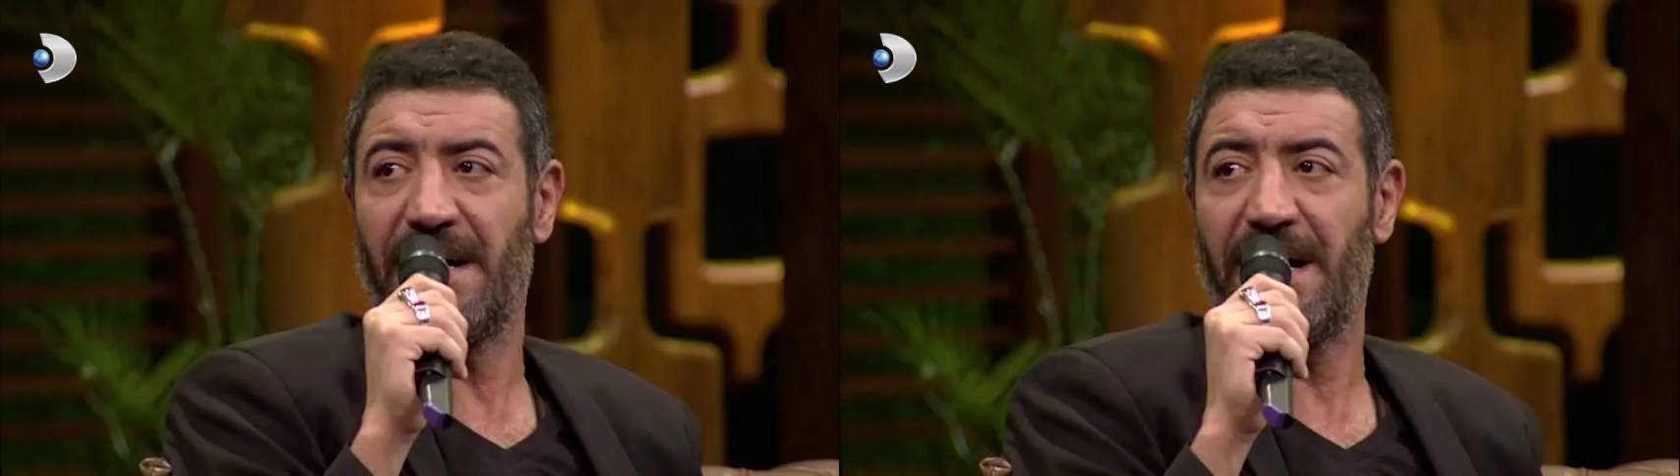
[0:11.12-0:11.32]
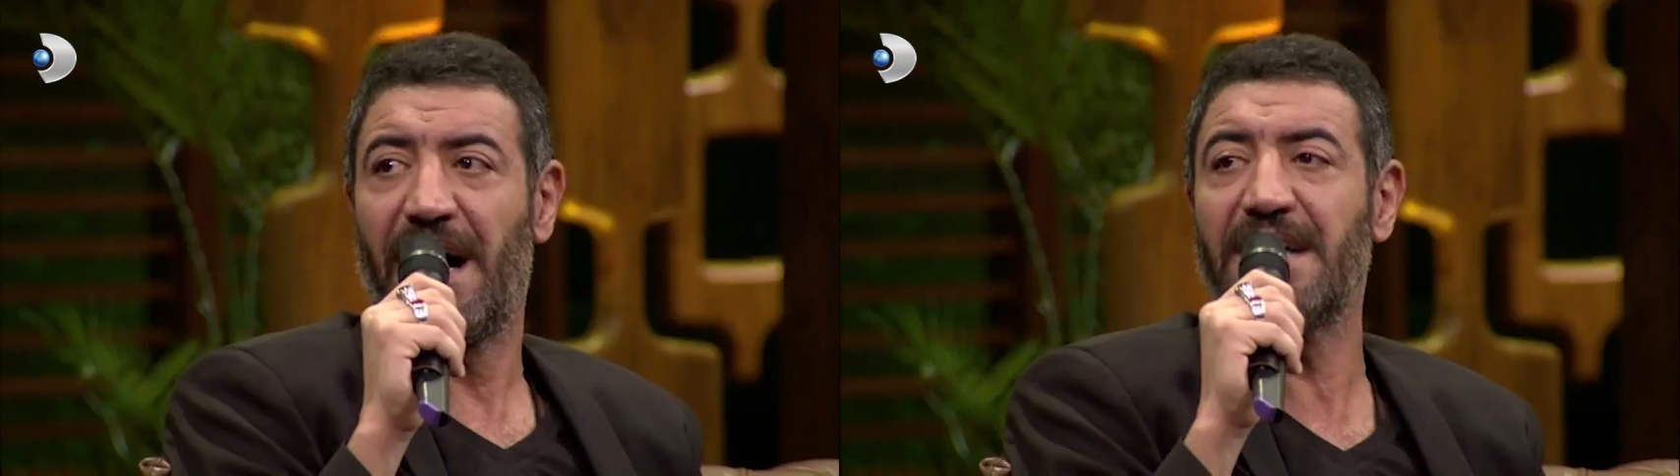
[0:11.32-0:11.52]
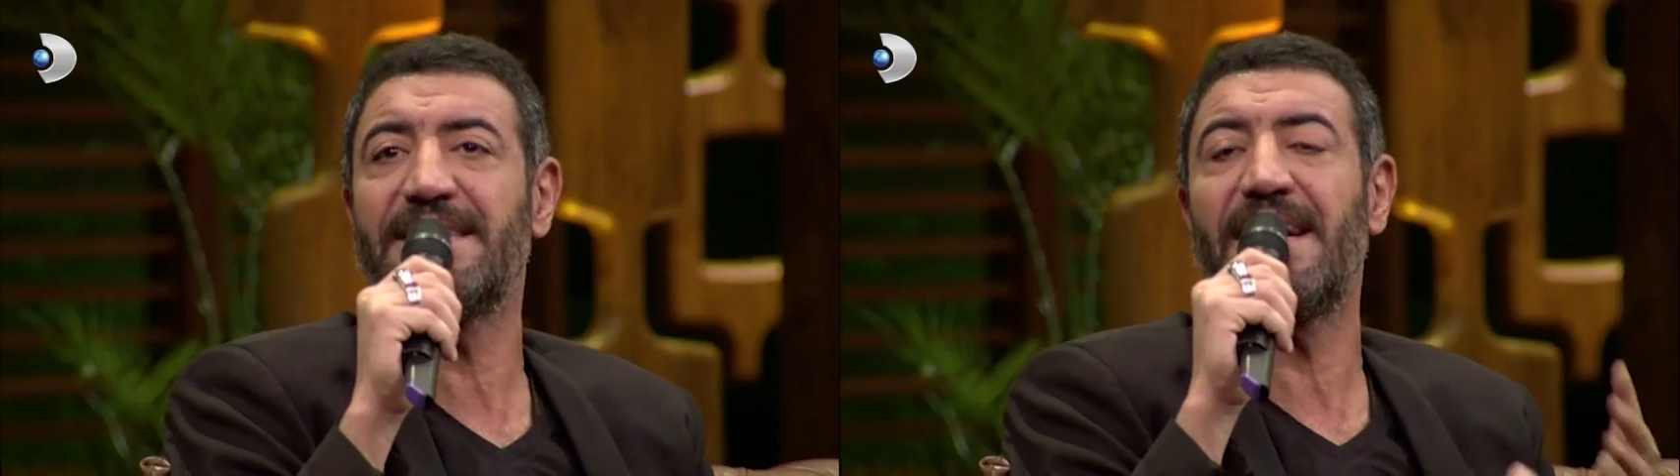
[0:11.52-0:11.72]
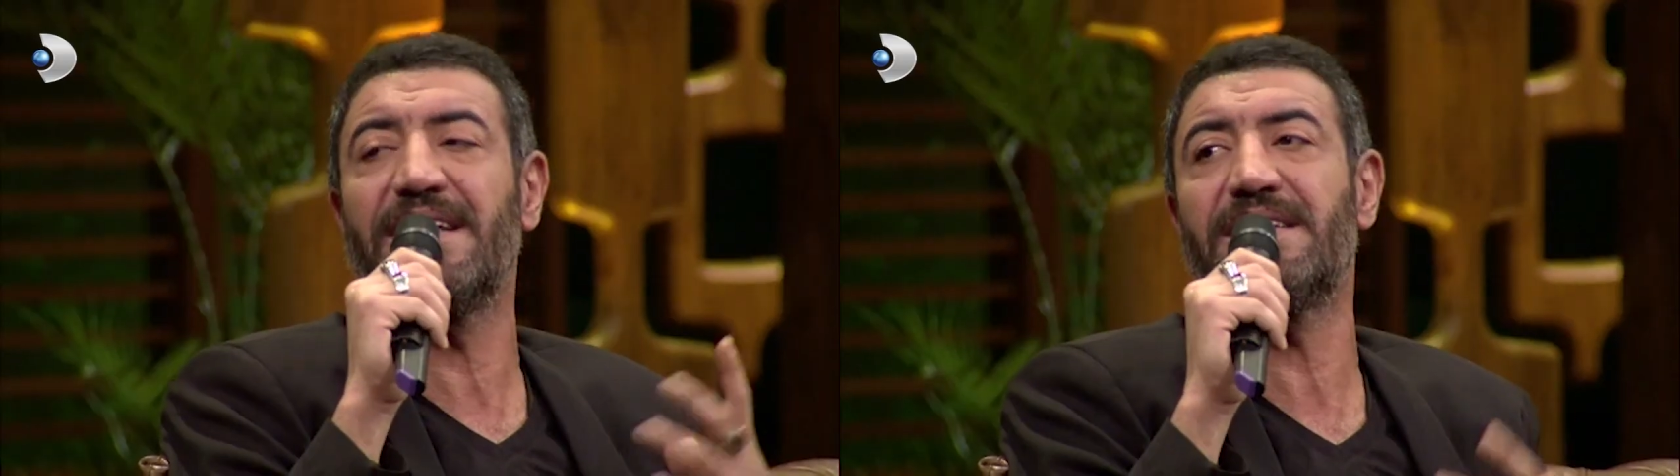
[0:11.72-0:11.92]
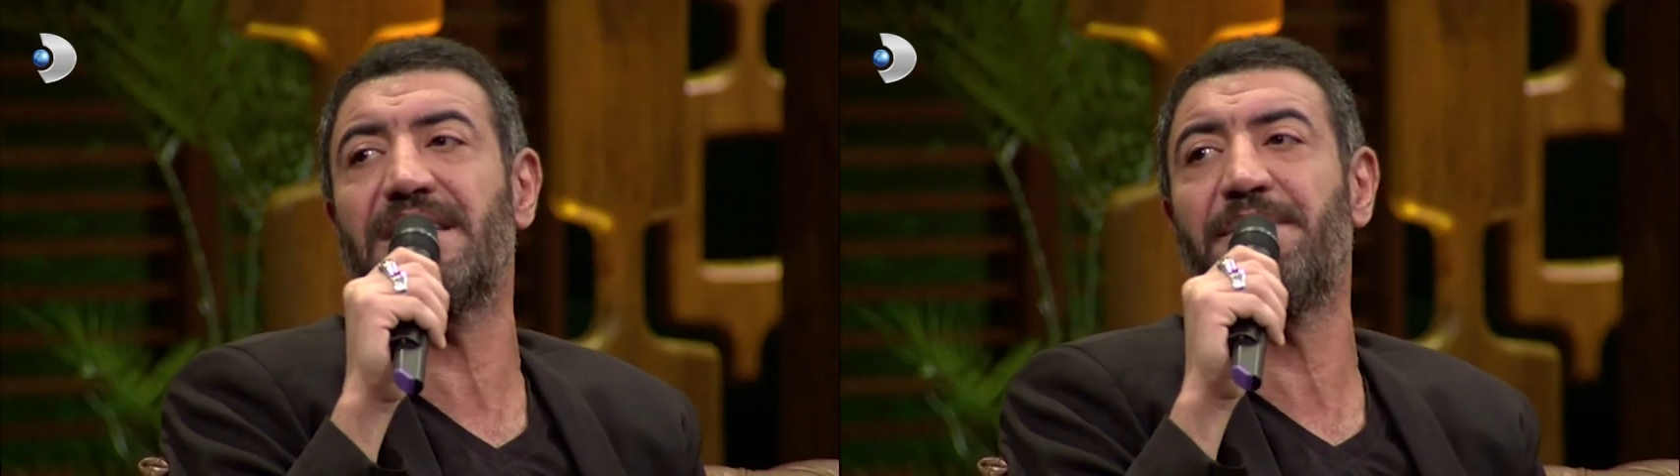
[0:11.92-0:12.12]
Arar mısın?
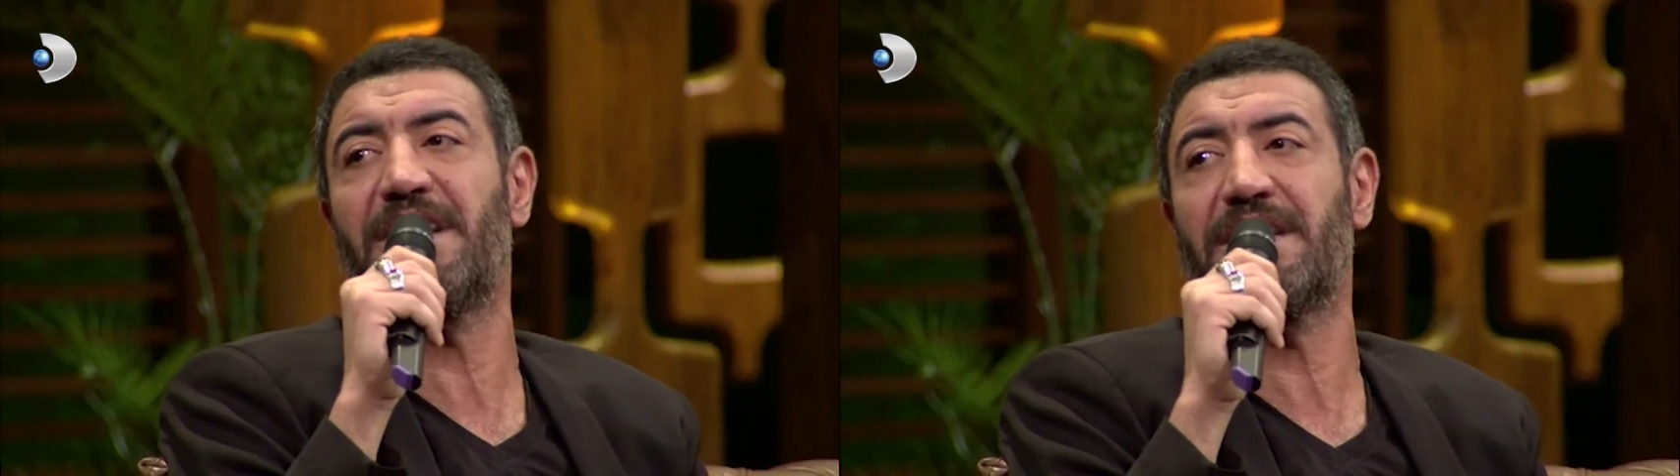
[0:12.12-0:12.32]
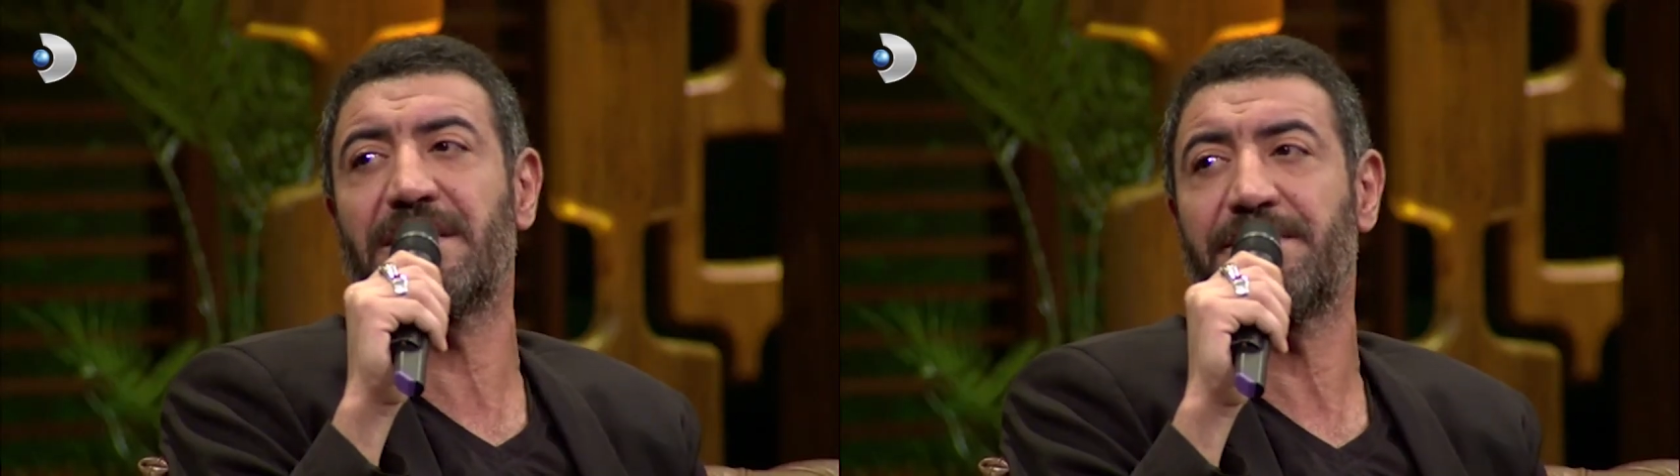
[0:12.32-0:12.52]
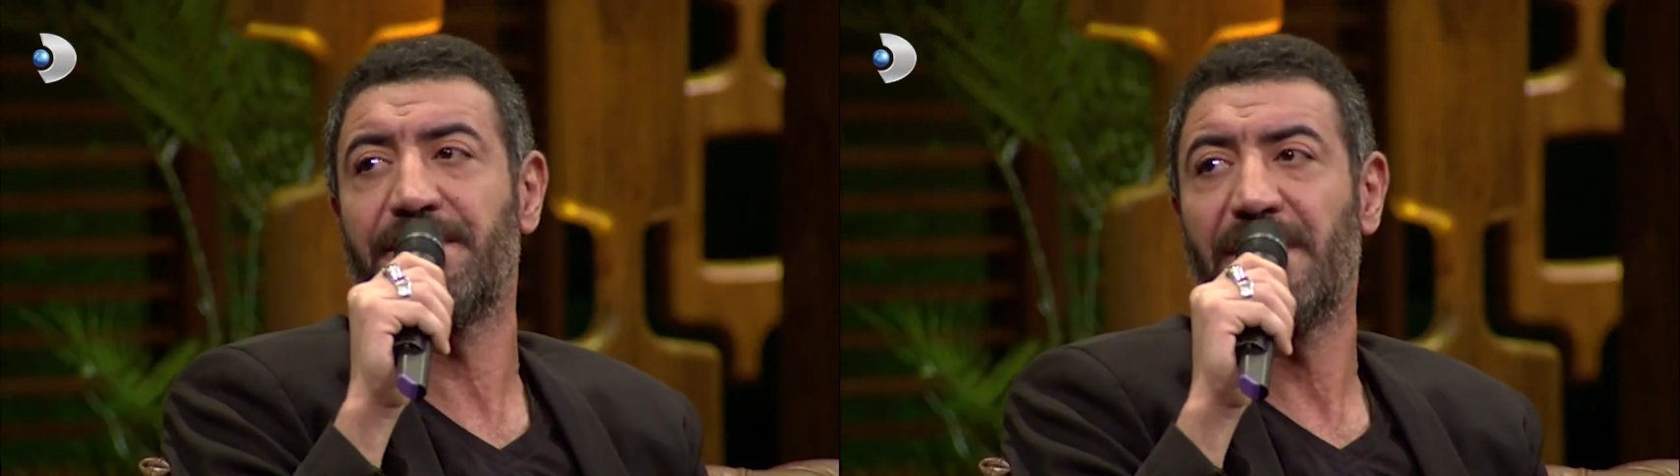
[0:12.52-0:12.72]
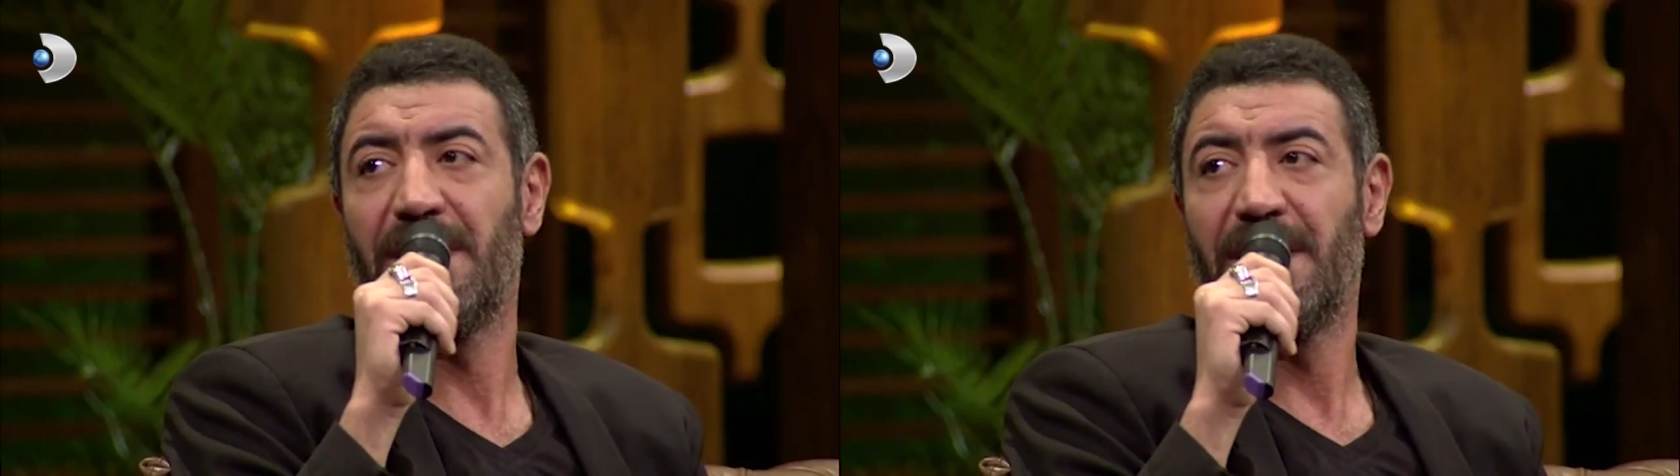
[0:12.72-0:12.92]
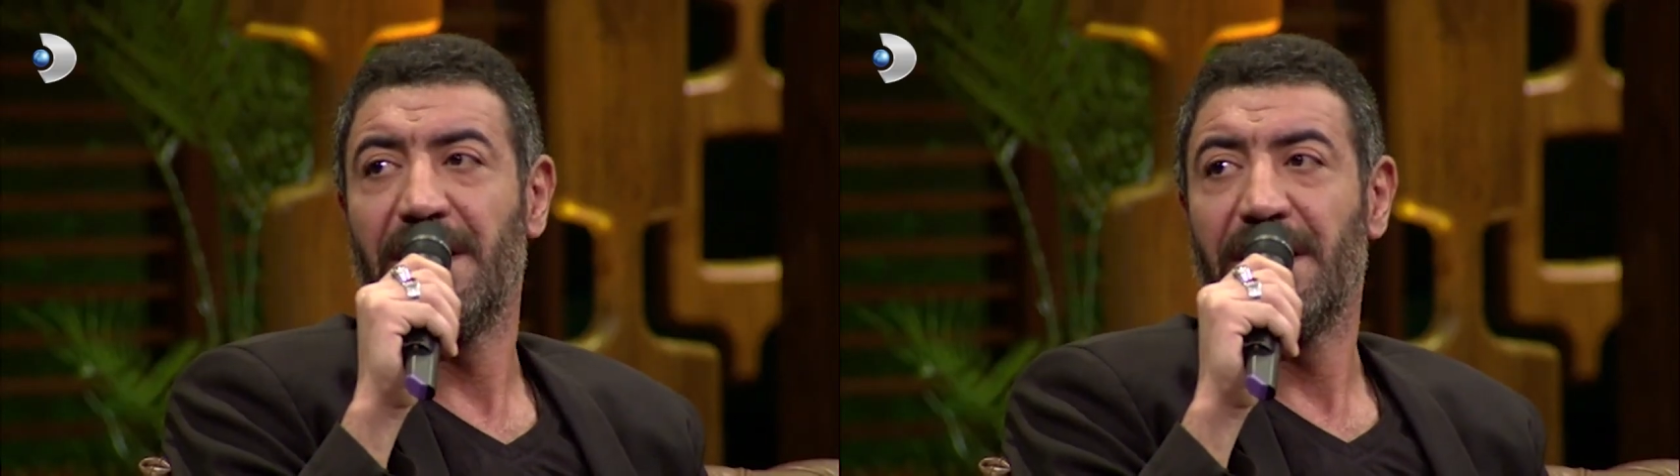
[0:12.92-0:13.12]
Hatalıysam ararım.
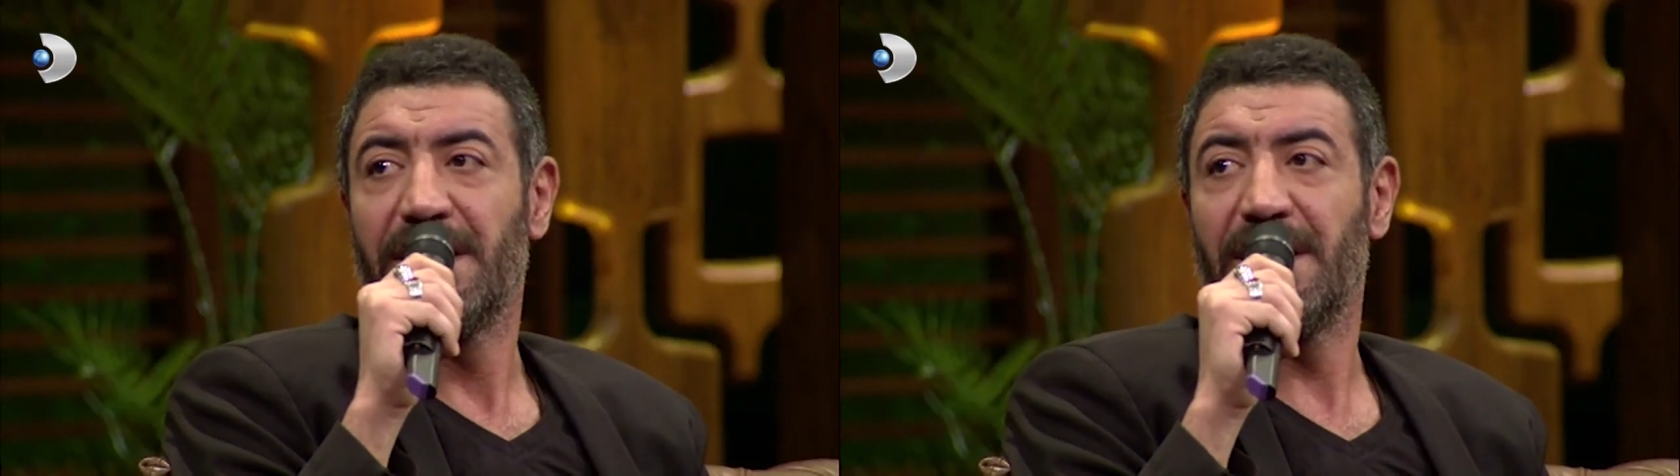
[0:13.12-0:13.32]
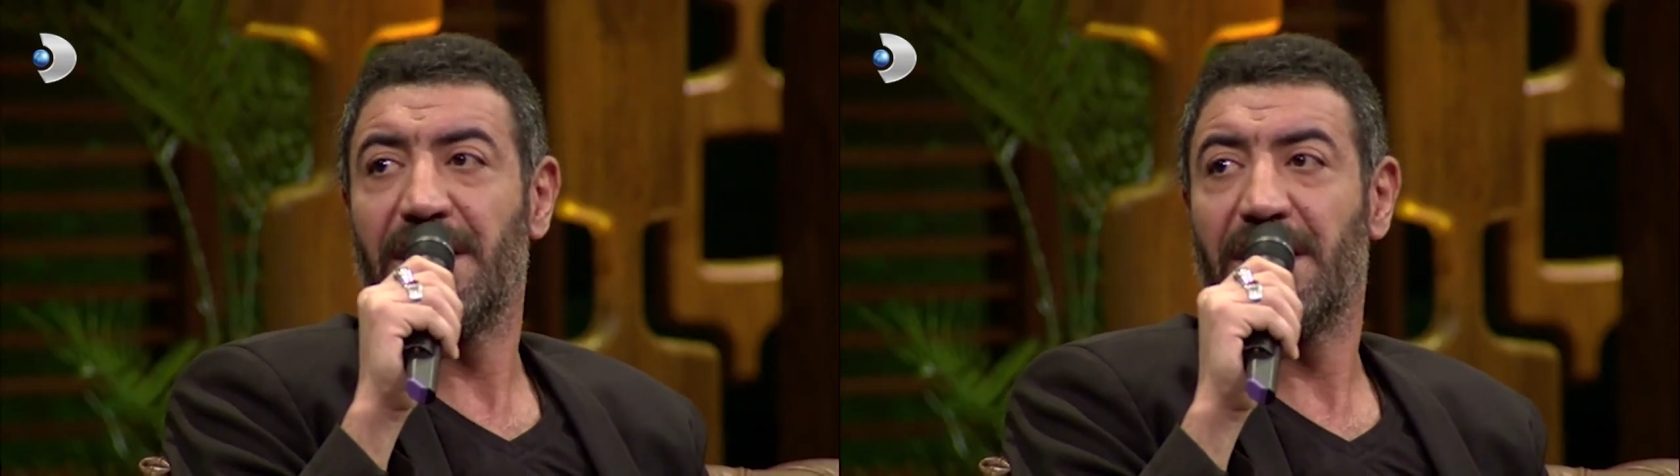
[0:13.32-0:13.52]
o ne lan